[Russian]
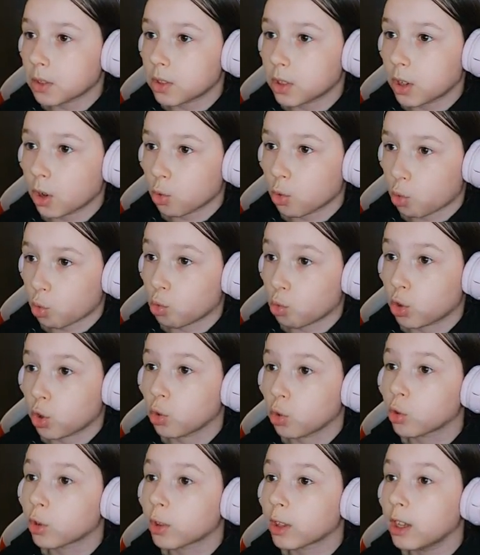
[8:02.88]
сразу
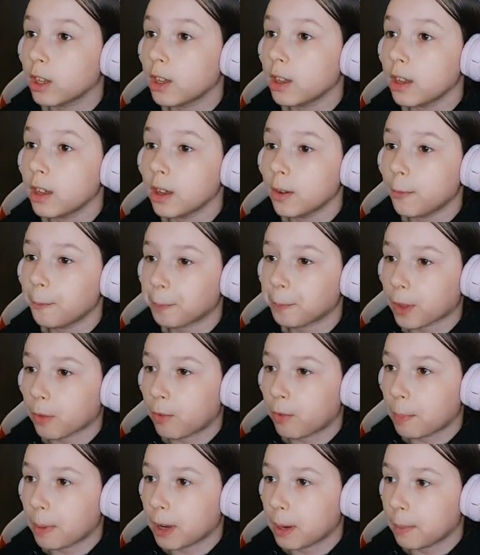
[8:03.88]
дают. И
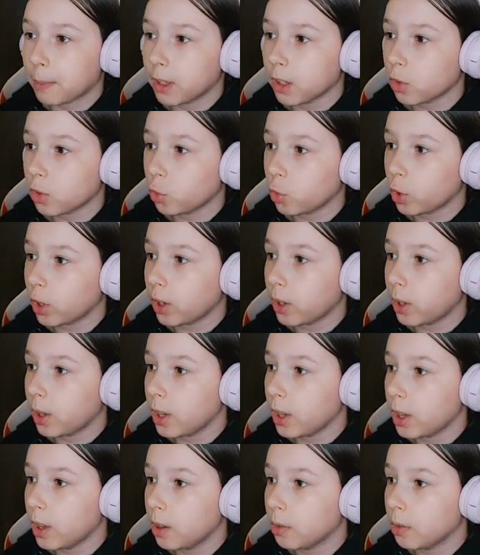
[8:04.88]
выпали монетки, и